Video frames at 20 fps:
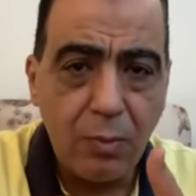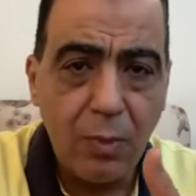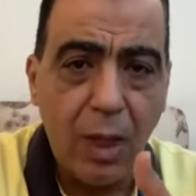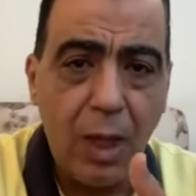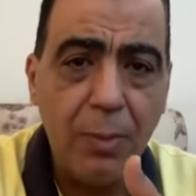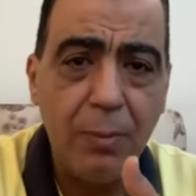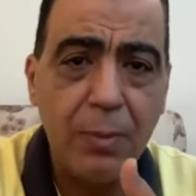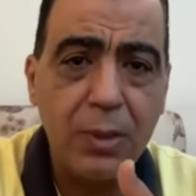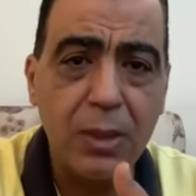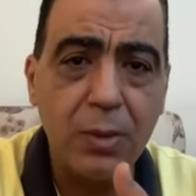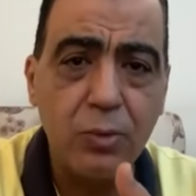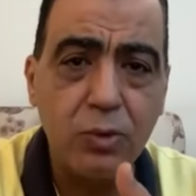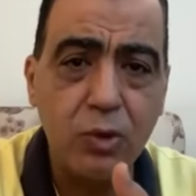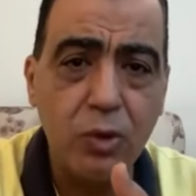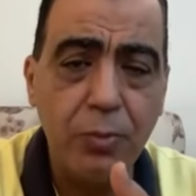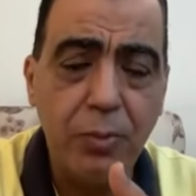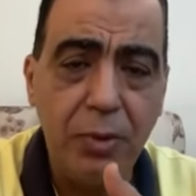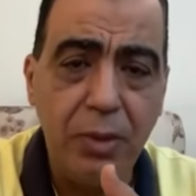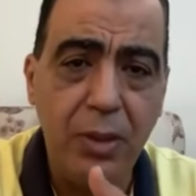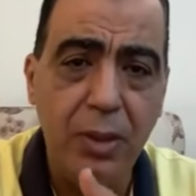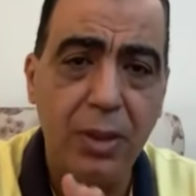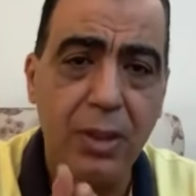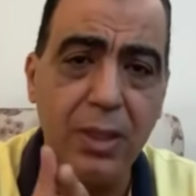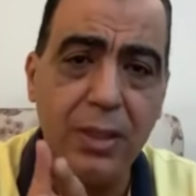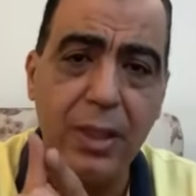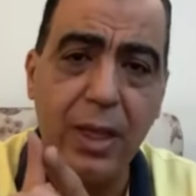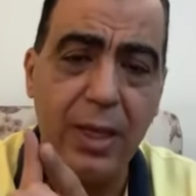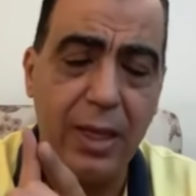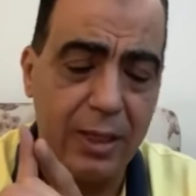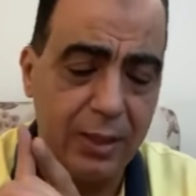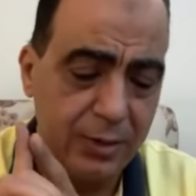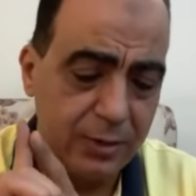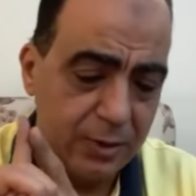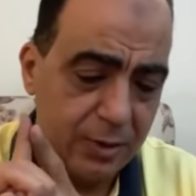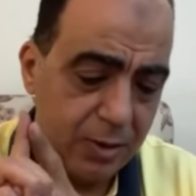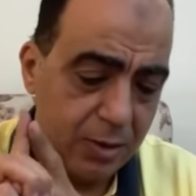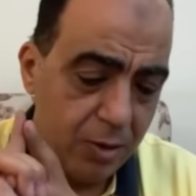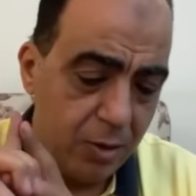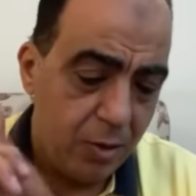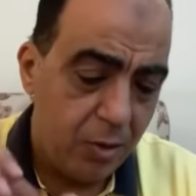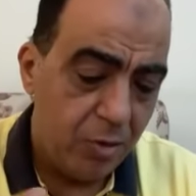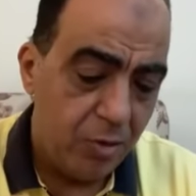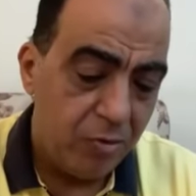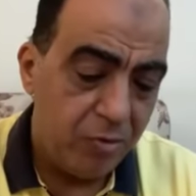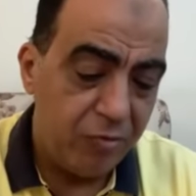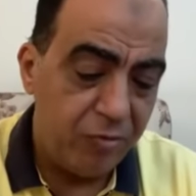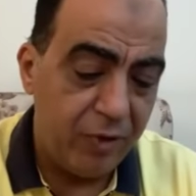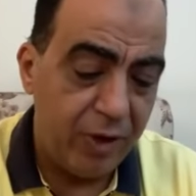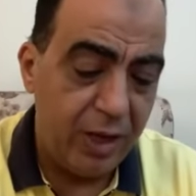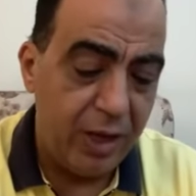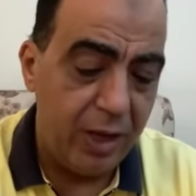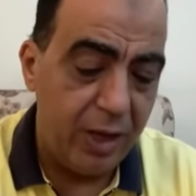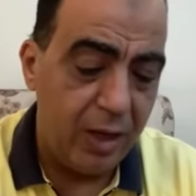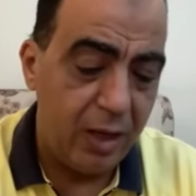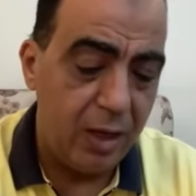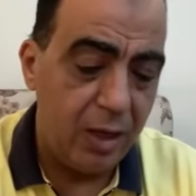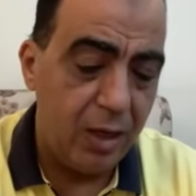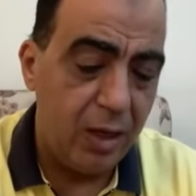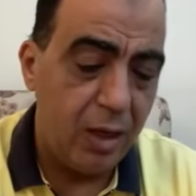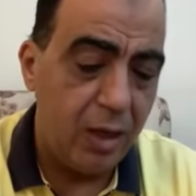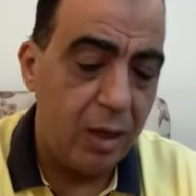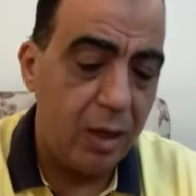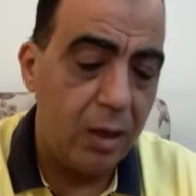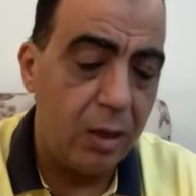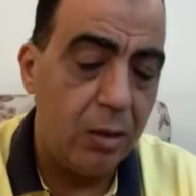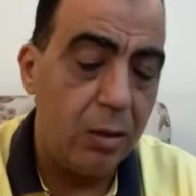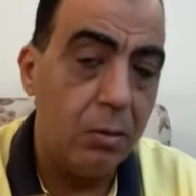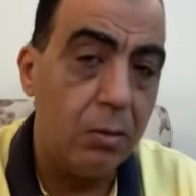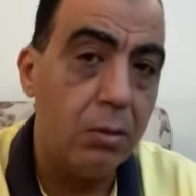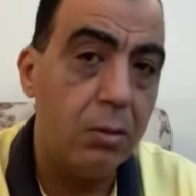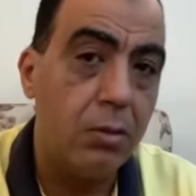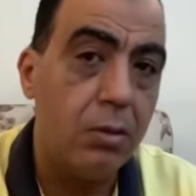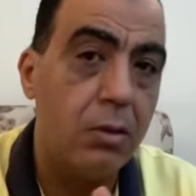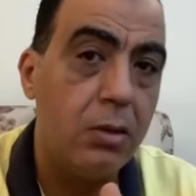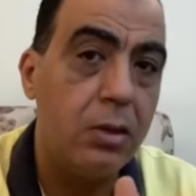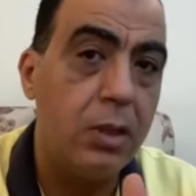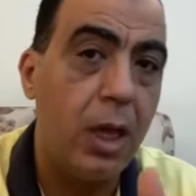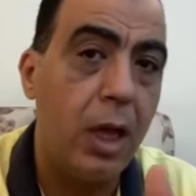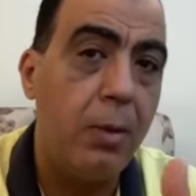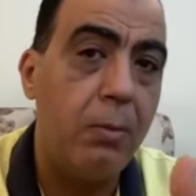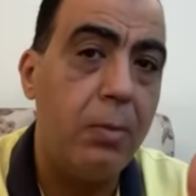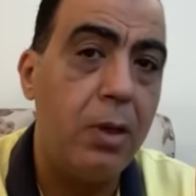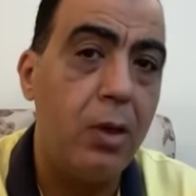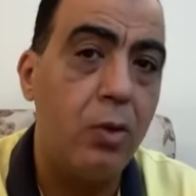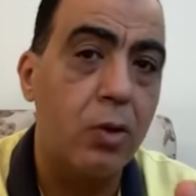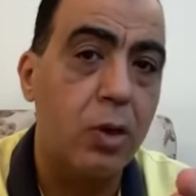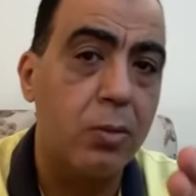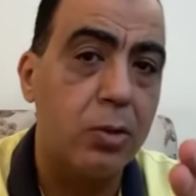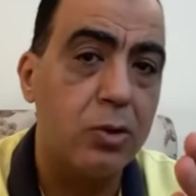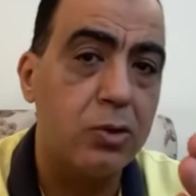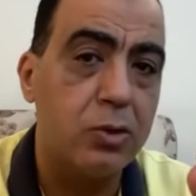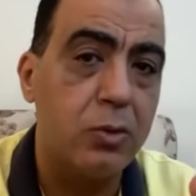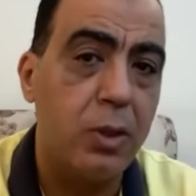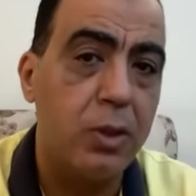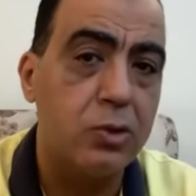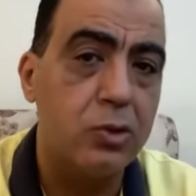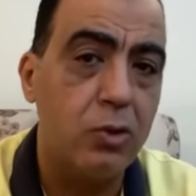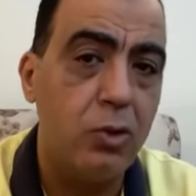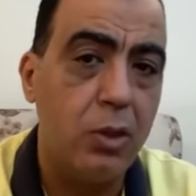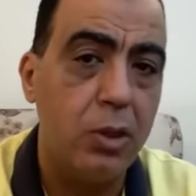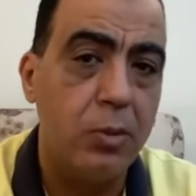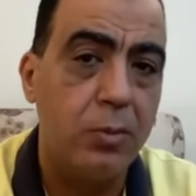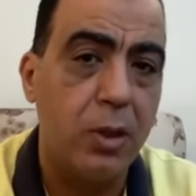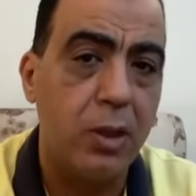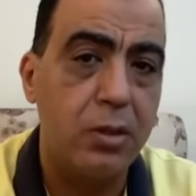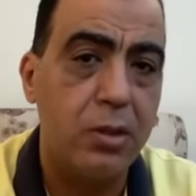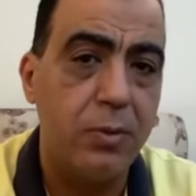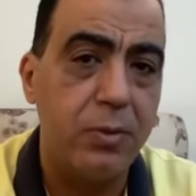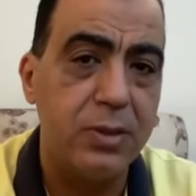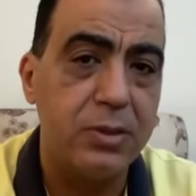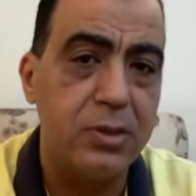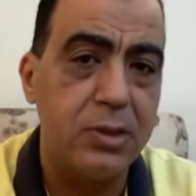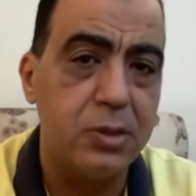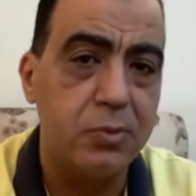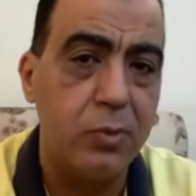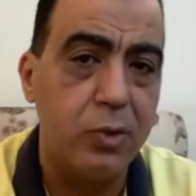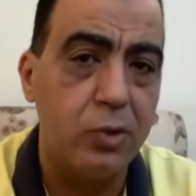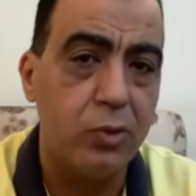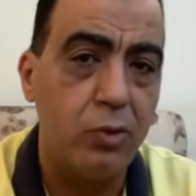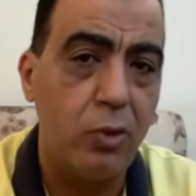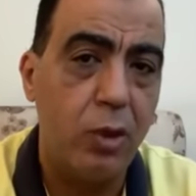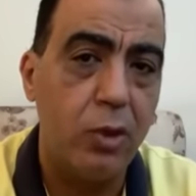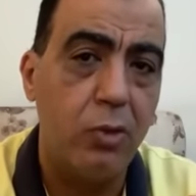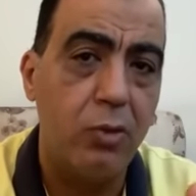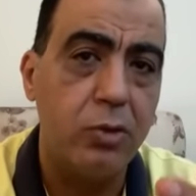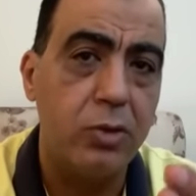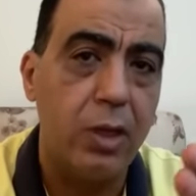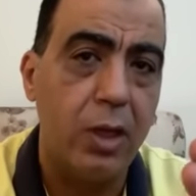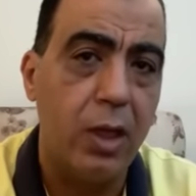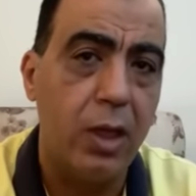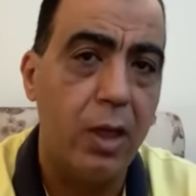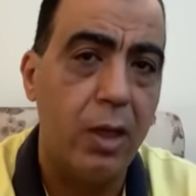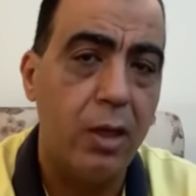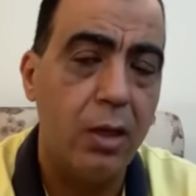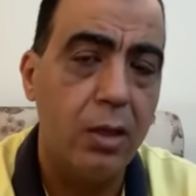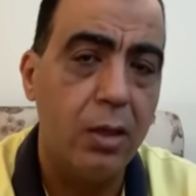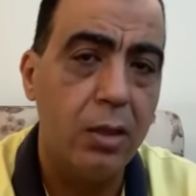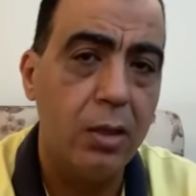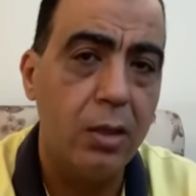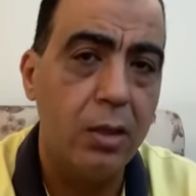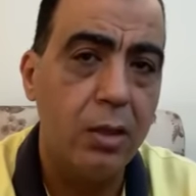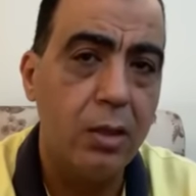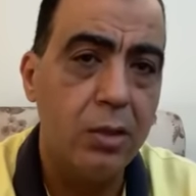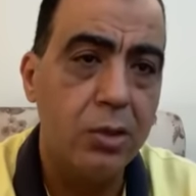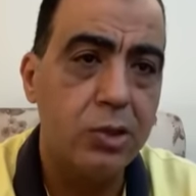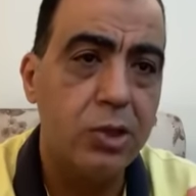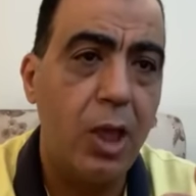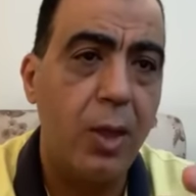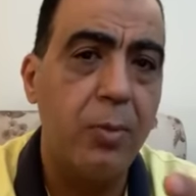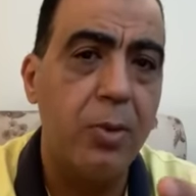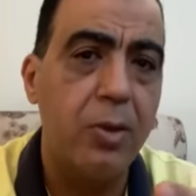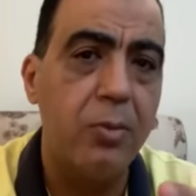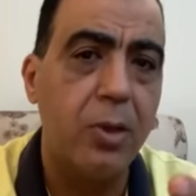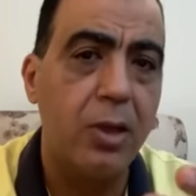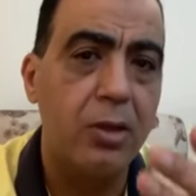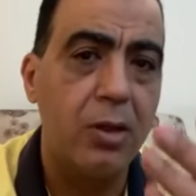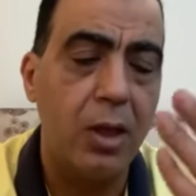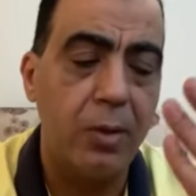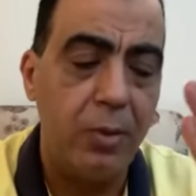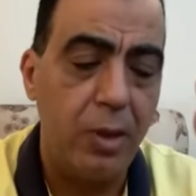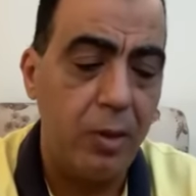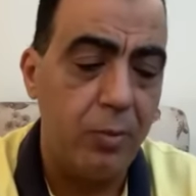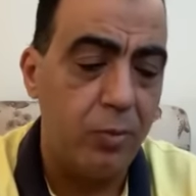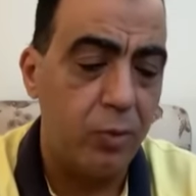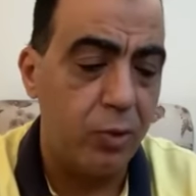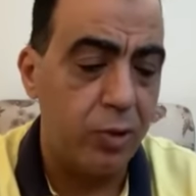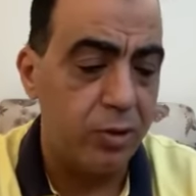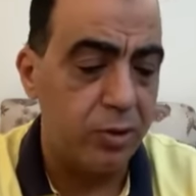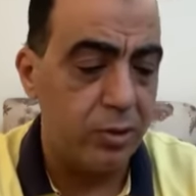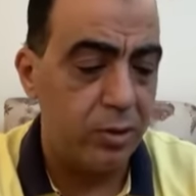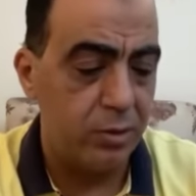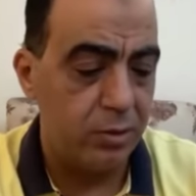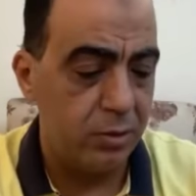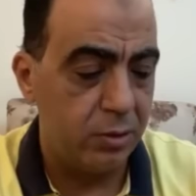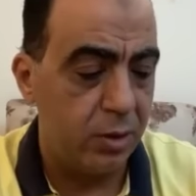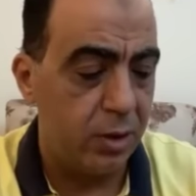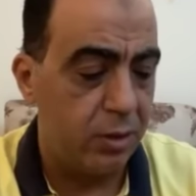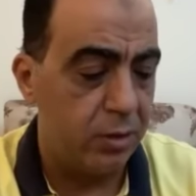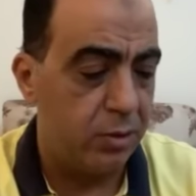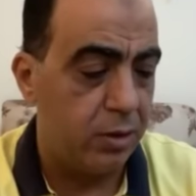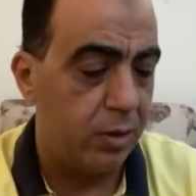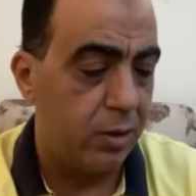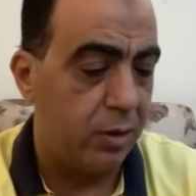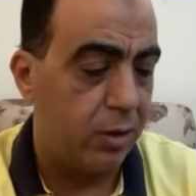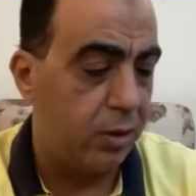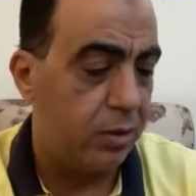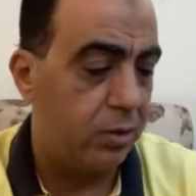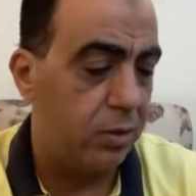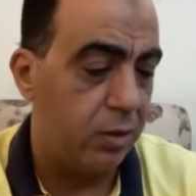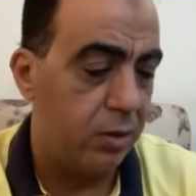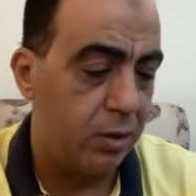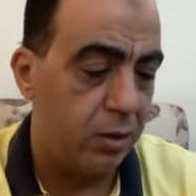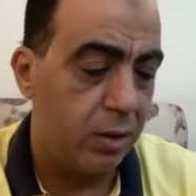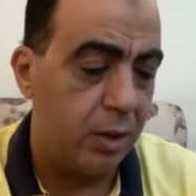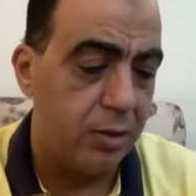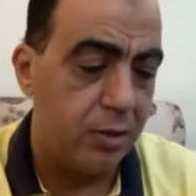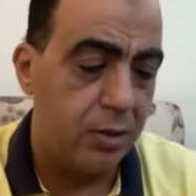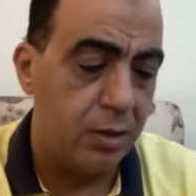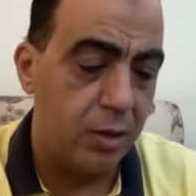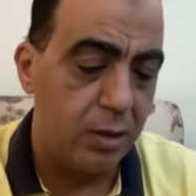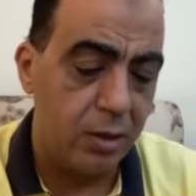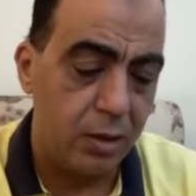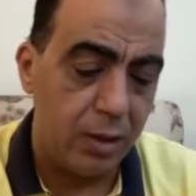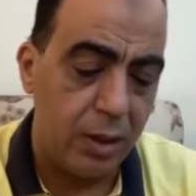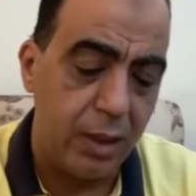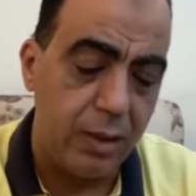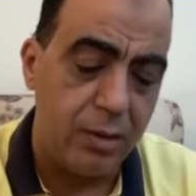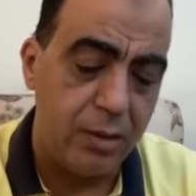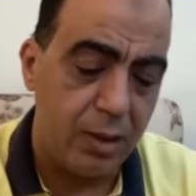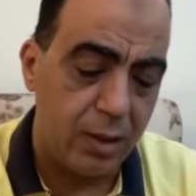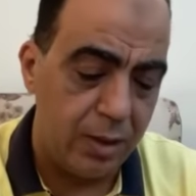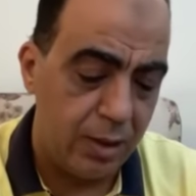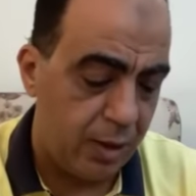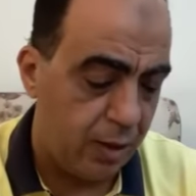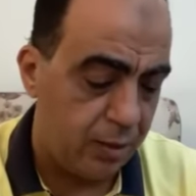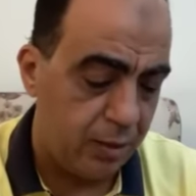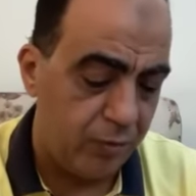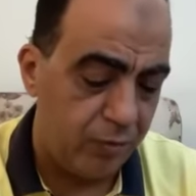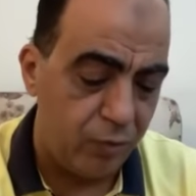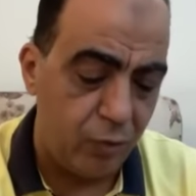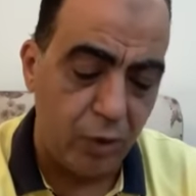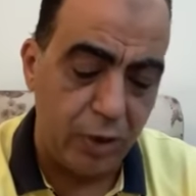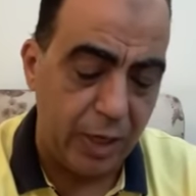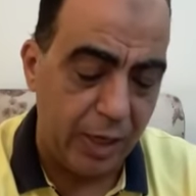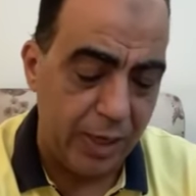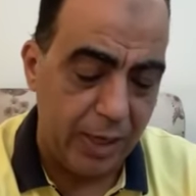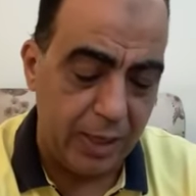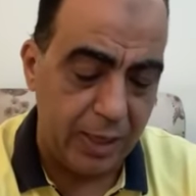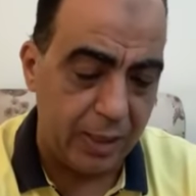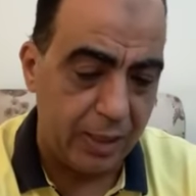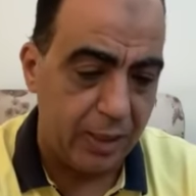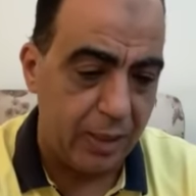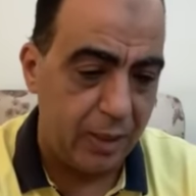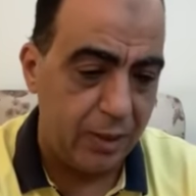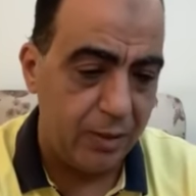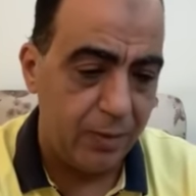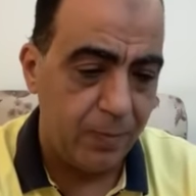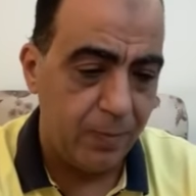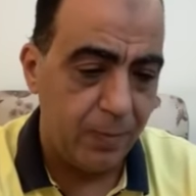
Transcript: محمد ابو صبحي كده يعني ف آه، يا عم لو رمضان صبحي عايز يروح الامارات يبزنس ما يروح انا قلت لا شعب الامارات انا بحبه جدا جدا جدا جدا جدا يعني فوق خيالك يعني